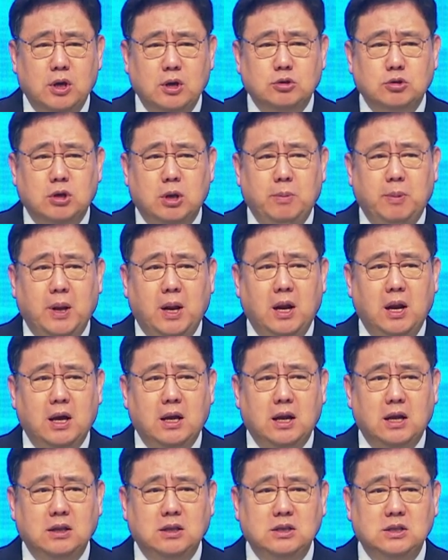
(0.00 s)

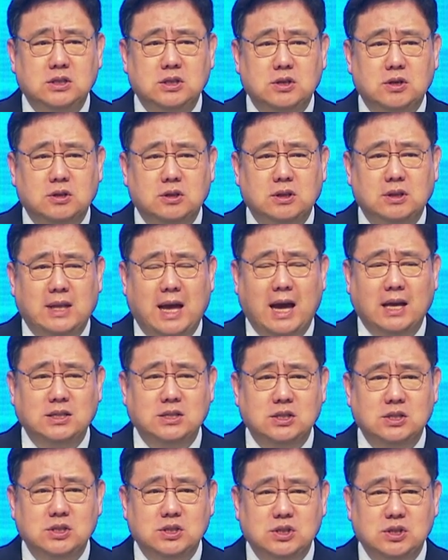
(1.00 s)
쉐펠라라는 지역은 낮은